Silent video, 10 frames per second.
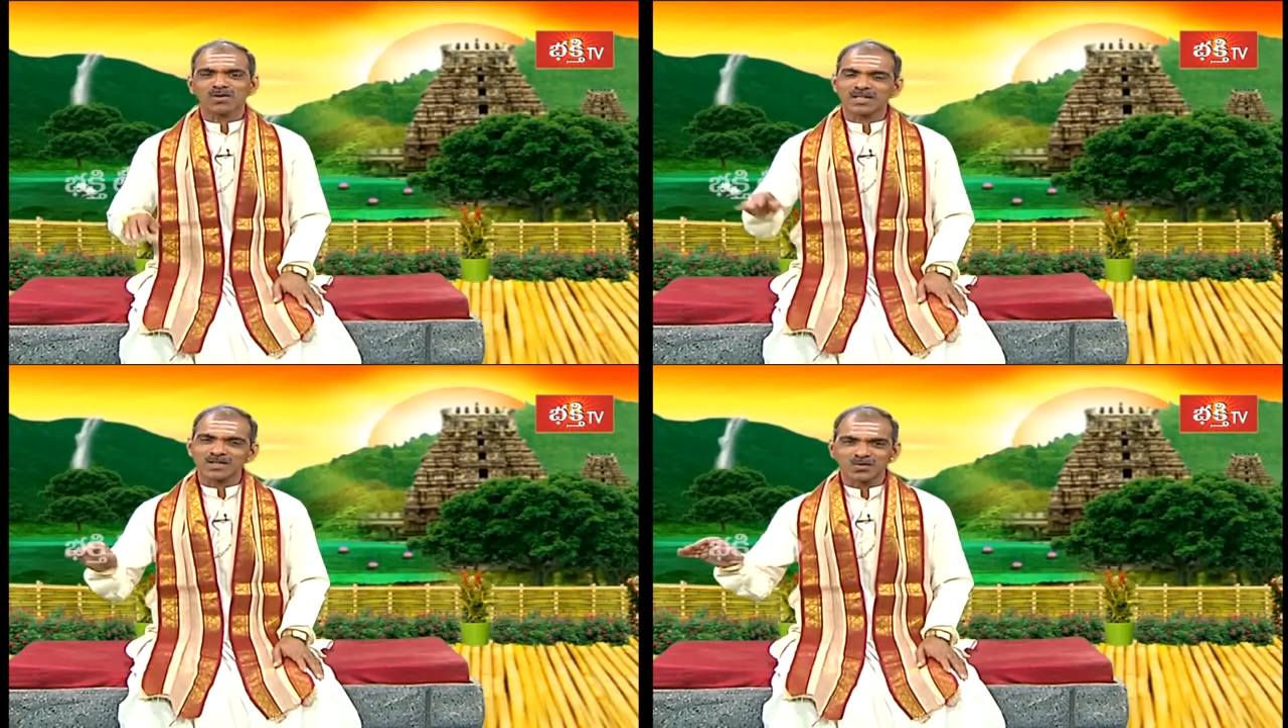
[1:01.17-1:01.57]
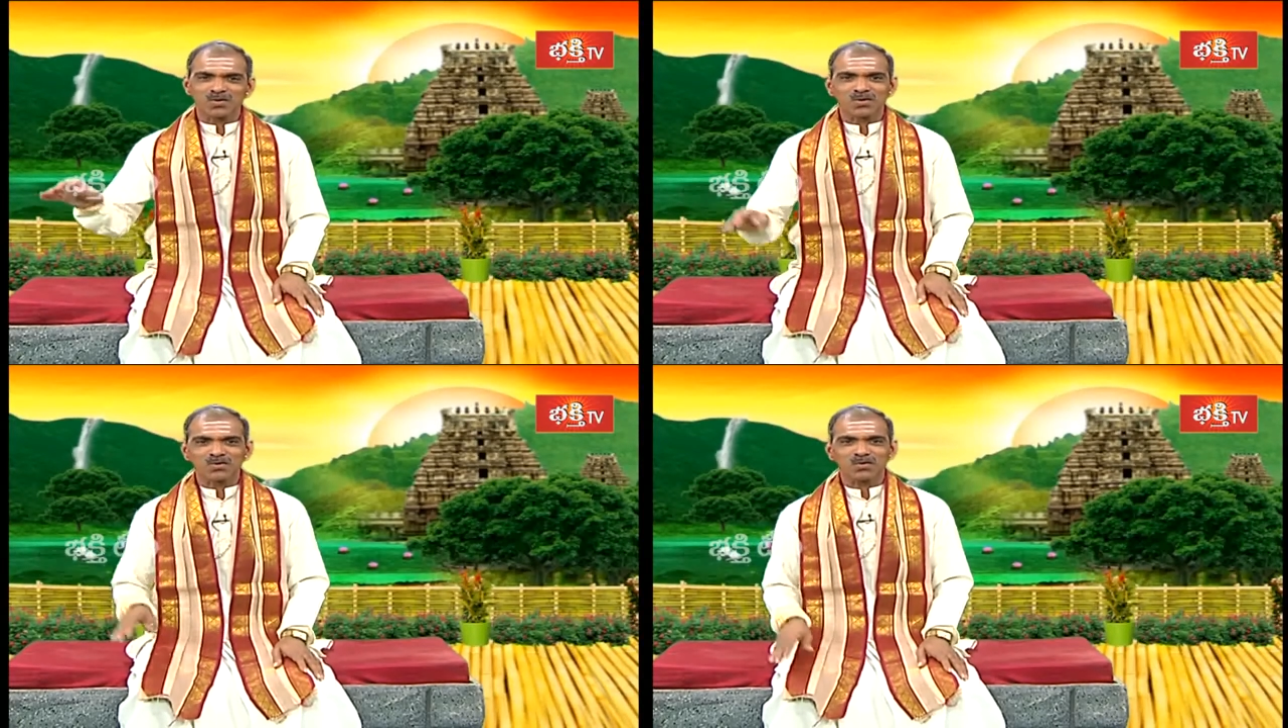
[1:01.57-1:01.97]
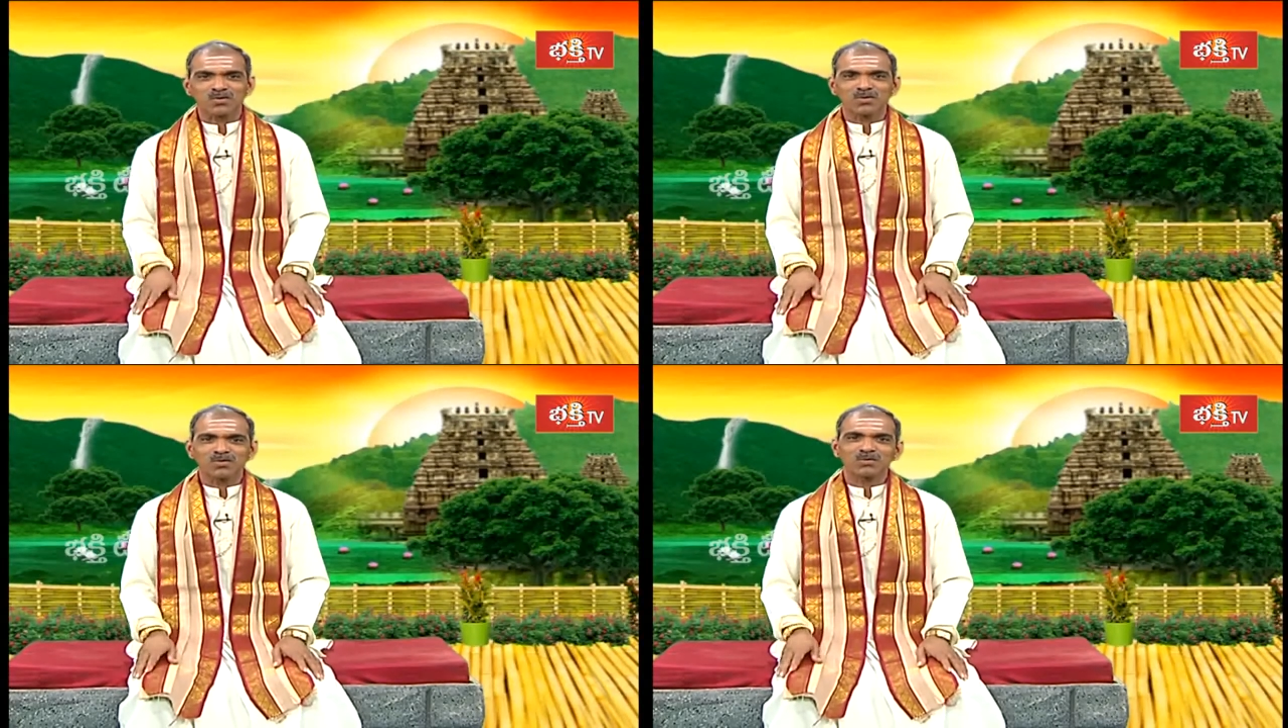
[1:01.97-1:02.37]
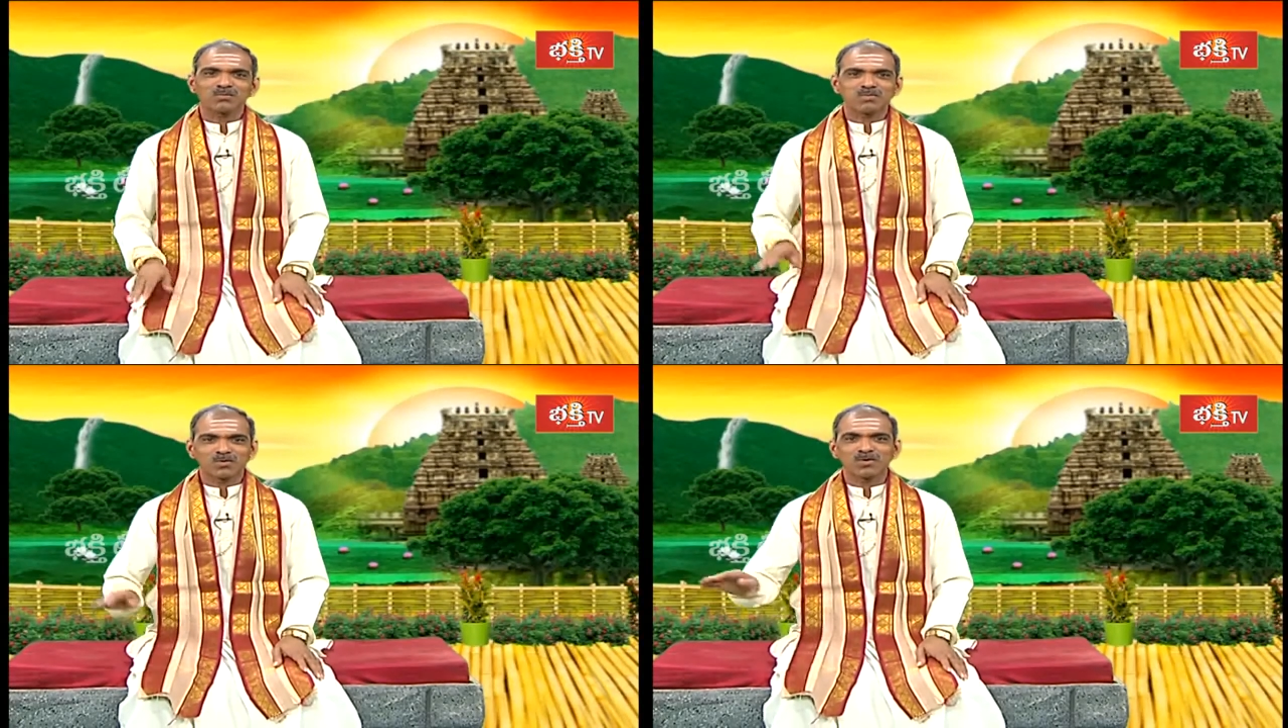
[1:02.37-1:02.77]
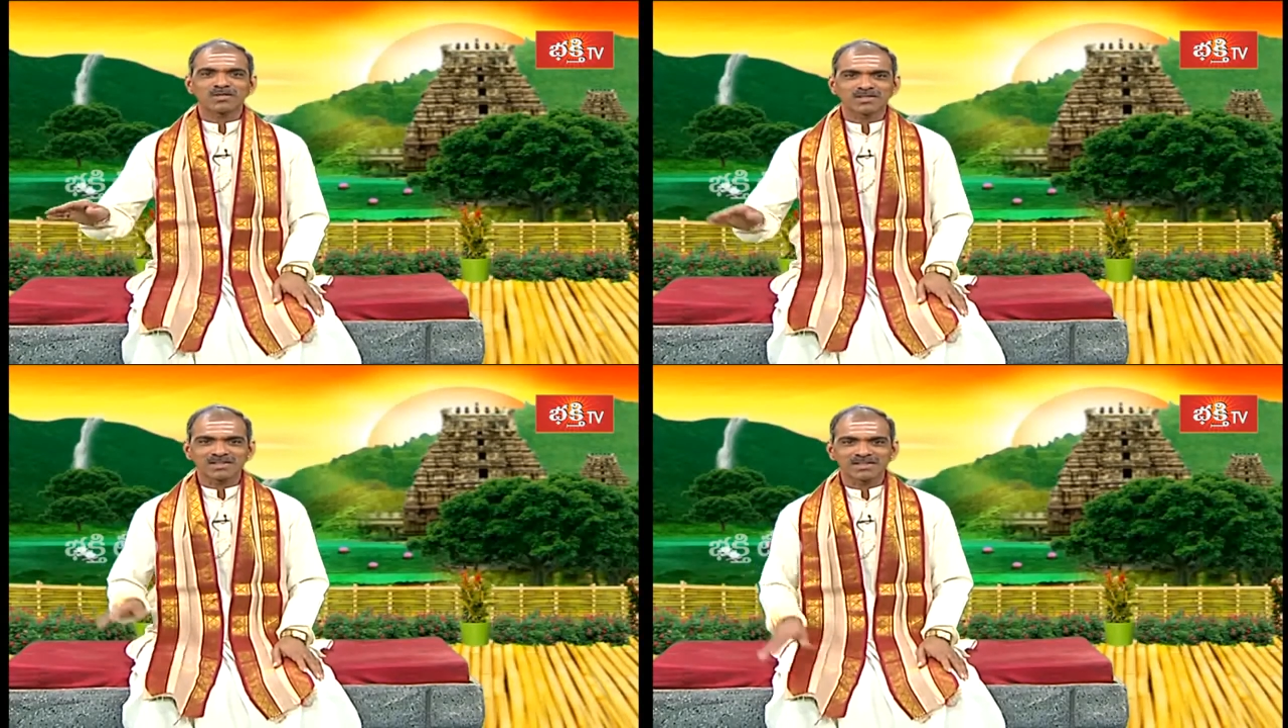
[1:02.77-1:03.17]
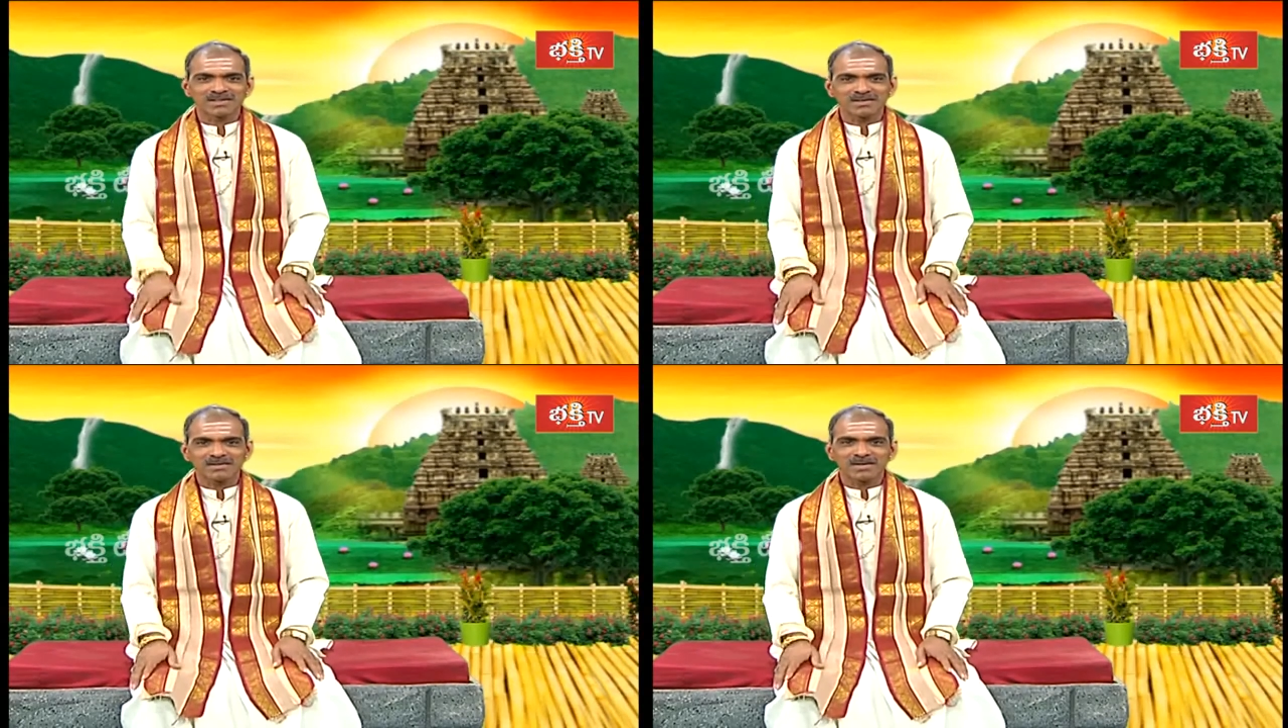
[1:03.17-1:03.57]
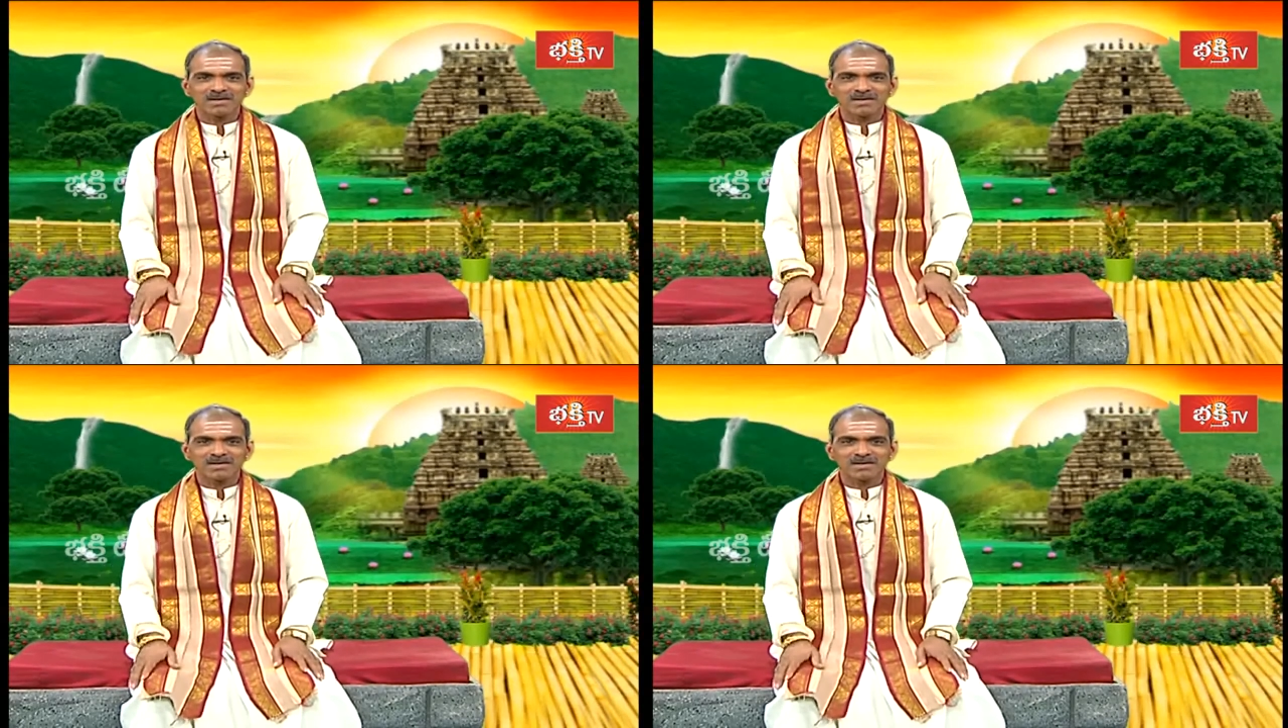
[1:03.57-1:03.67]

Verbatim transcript: లేకపోతే ఇంకొకళ్ళకో పురుడు వచ్చింది ఓ